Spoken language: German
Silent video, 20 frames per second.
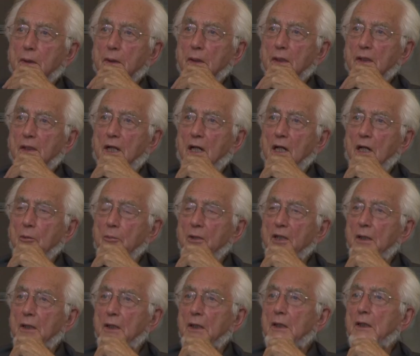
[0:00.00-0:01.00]
Ich
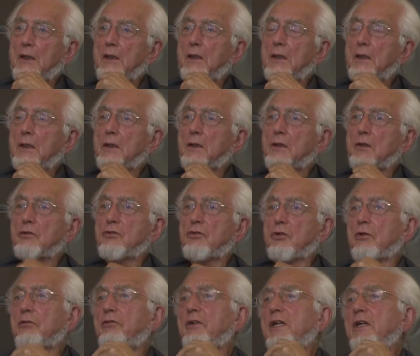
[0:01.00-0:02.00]
glaube,
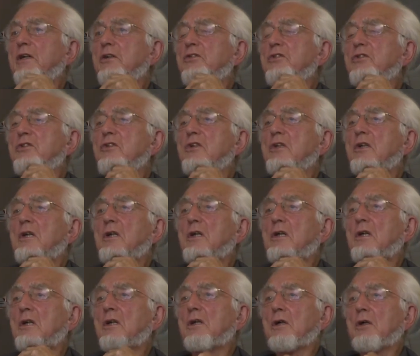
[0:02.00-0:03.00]
so wie es
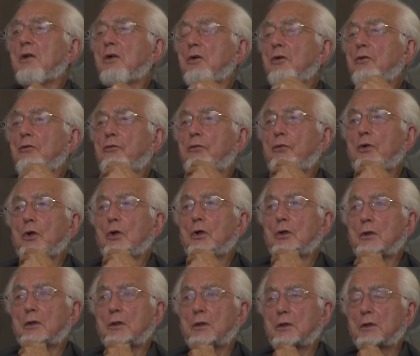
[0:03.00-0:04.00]

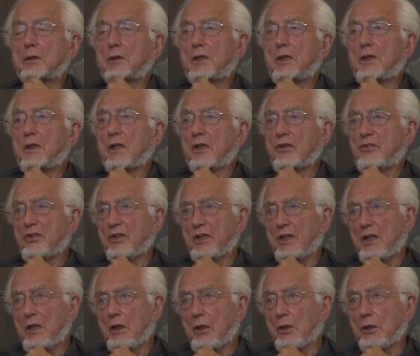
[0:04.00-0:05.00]
für die
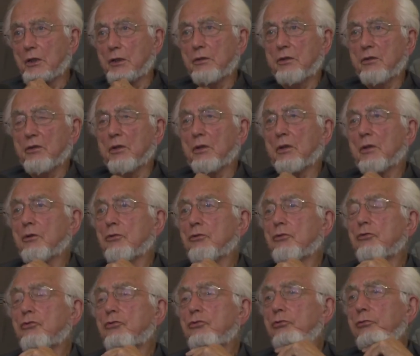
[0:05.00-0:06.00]
SED-Leute
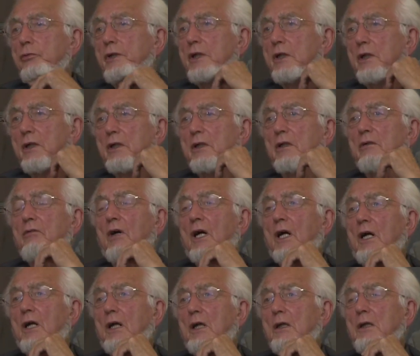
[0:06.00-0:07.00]
schwierig
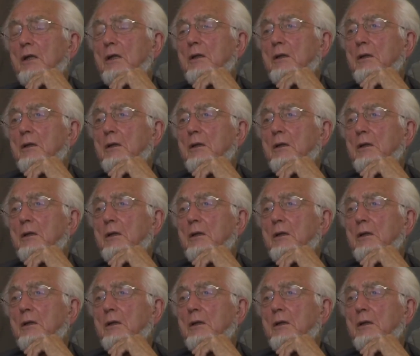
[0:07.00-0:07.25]
war,